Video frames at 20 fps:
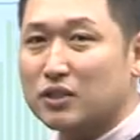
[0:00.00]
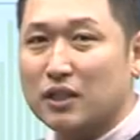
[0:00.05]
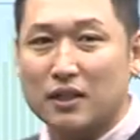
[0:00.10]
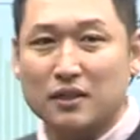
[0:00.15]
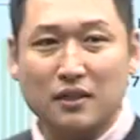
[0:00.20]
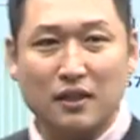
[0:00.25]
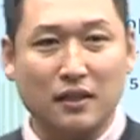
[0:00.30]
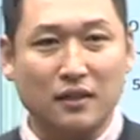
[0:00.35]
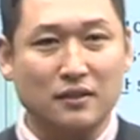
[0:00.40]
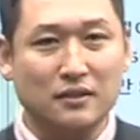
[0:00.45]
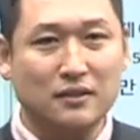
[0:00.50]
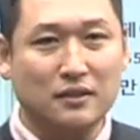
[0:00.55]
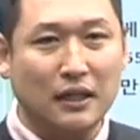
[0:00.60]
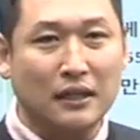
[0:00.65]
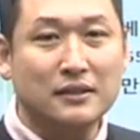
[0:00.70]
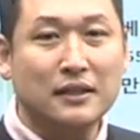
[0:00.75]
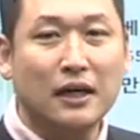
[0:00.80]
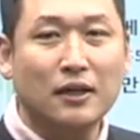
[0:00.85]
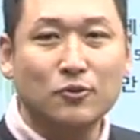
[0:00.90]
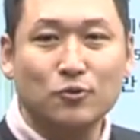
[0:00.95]
세대를
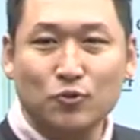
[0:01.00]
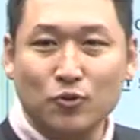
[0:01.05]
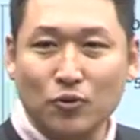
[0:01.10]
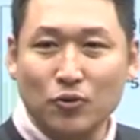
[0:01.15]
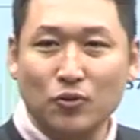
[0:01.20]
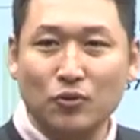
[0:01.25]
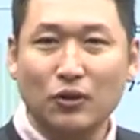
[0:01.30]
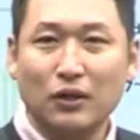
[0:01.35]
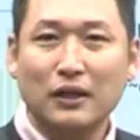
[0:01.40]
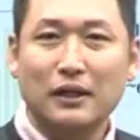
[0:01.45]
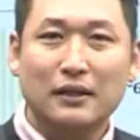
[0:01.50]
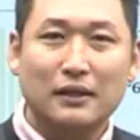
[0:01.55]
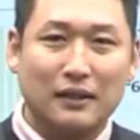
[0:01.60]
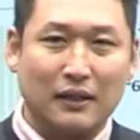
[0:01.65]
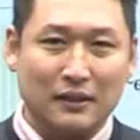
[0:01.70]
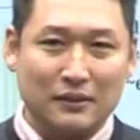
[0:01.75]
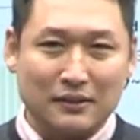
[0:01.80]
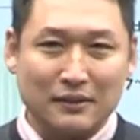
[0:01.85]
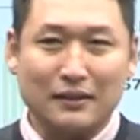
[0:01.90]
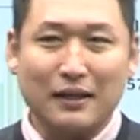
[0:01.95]
대상으로
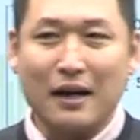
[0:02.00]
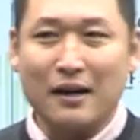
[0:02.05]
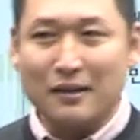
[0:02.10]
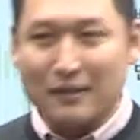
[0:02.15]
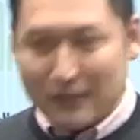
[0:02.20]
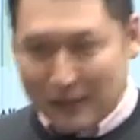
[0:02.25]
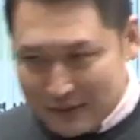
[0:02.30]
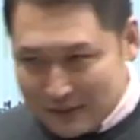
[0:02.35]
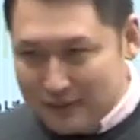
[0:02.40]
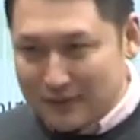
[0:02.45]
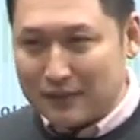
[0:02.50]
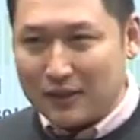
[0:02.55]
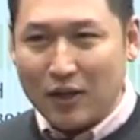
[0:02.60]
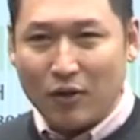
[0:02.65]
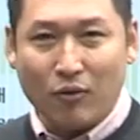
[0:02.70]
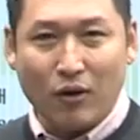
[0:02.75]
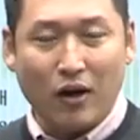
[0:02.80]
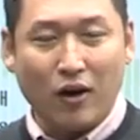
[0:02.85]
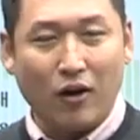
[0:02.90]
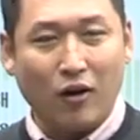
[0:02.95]
아, 특강을 갔을
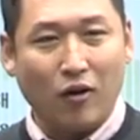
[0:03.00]
때와